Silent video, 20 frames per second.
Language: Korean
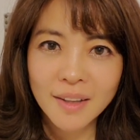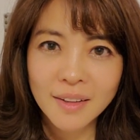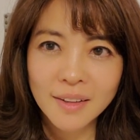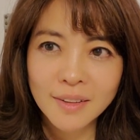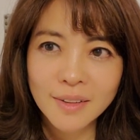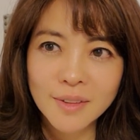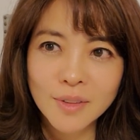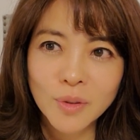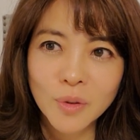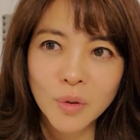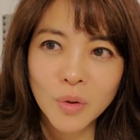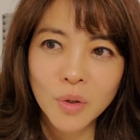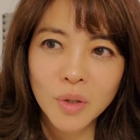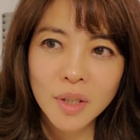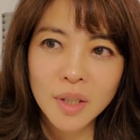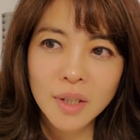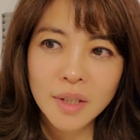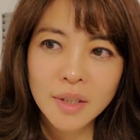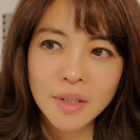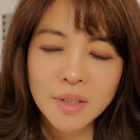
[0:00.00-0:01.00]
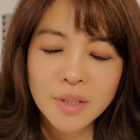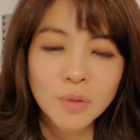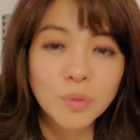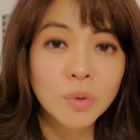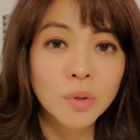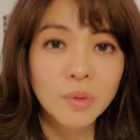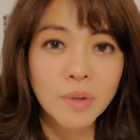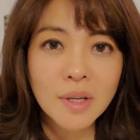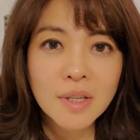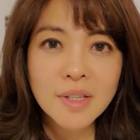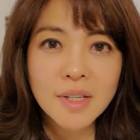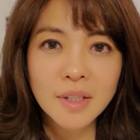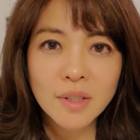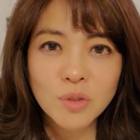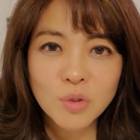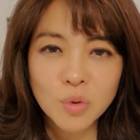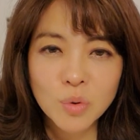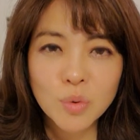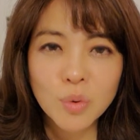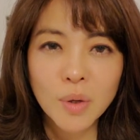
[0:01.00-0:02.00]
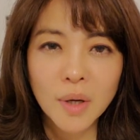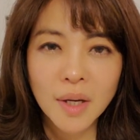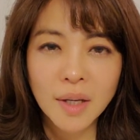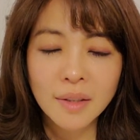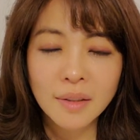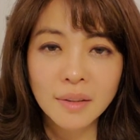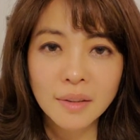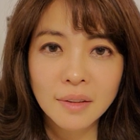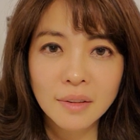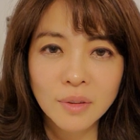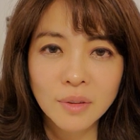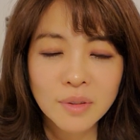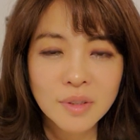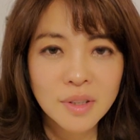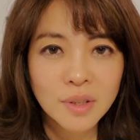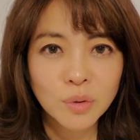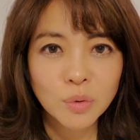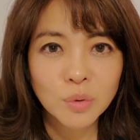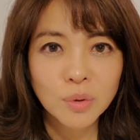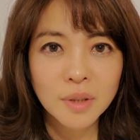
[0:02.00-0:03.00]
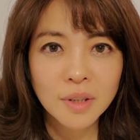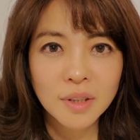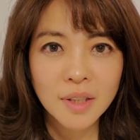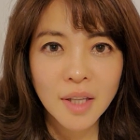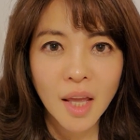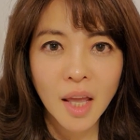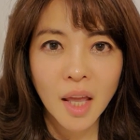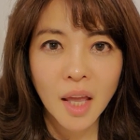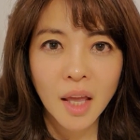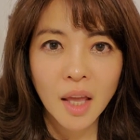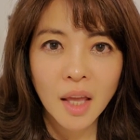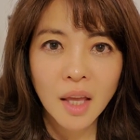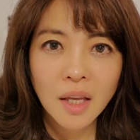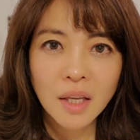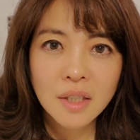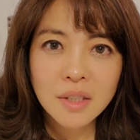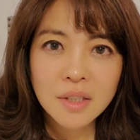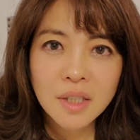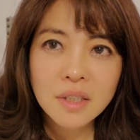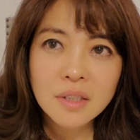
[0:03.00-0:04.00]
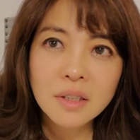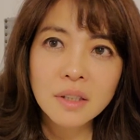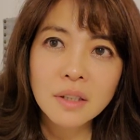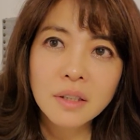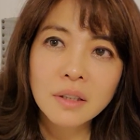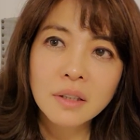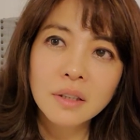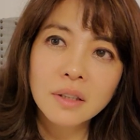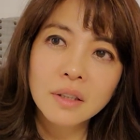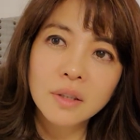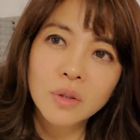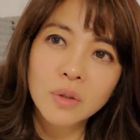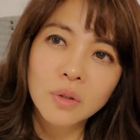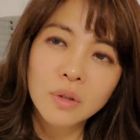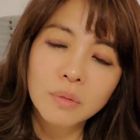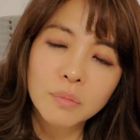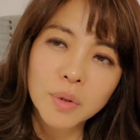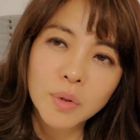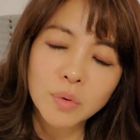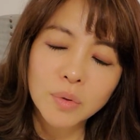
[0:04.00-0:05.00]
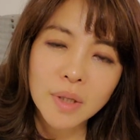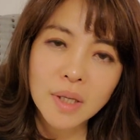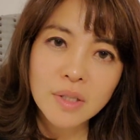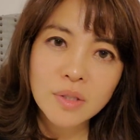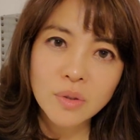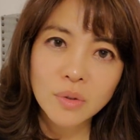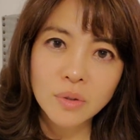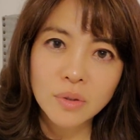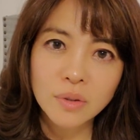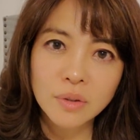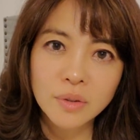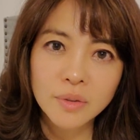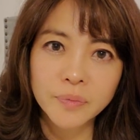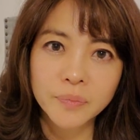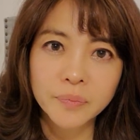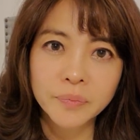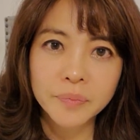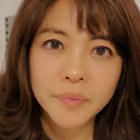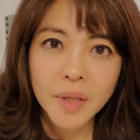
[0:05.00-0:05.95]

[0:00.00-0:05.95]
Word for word: 그래서 이 친구들이 굉장히 중요한 그런 친구들인데 사실 이런 미국 댄서들은